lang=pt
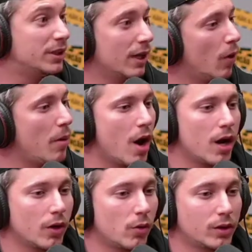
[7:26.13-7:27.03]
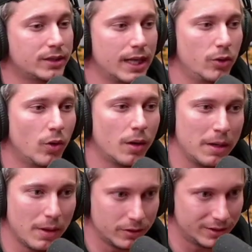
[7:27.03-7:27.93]
né, Pô, cara? chegou uma hora que eu não conseguia
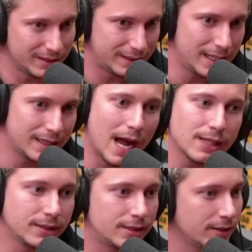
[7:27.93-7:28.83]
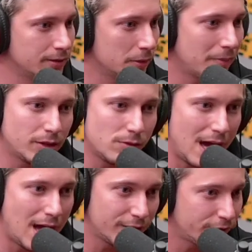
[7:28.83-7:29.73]
dormir, mano, de ansiedade, de
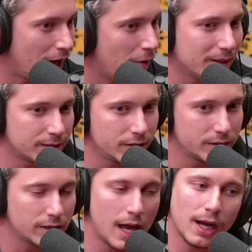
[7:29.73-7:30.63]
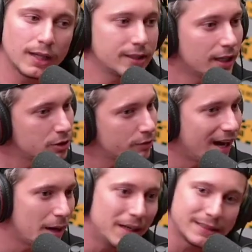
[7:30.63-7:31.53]
madrugada. Ficava pensando nisso. Caraca, será que isso
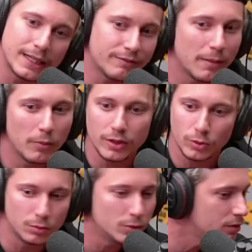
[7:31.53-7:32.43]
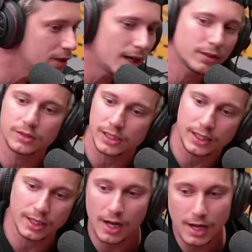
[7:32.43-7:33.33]
vai acabar? Será que vai morrer todo mundo? Será que não
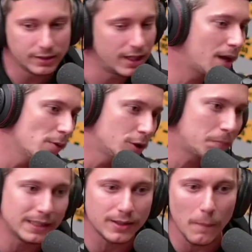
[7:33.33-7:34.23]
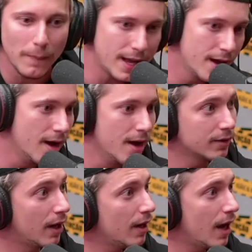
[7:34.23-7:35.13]
sei o quê? Será que meus pais estão bem?
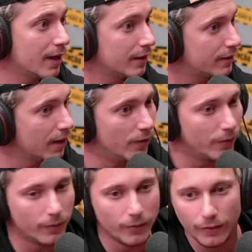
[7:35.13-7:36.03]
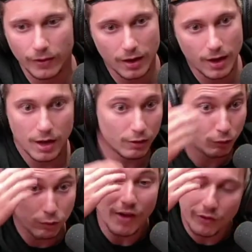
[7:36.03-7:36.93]
Tá ligado? Então
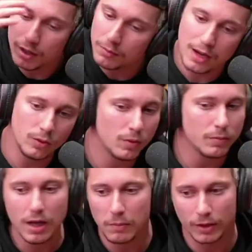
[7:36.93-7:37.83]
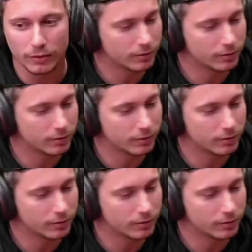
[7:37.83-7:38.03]
tu vai ficando maluco mesmo,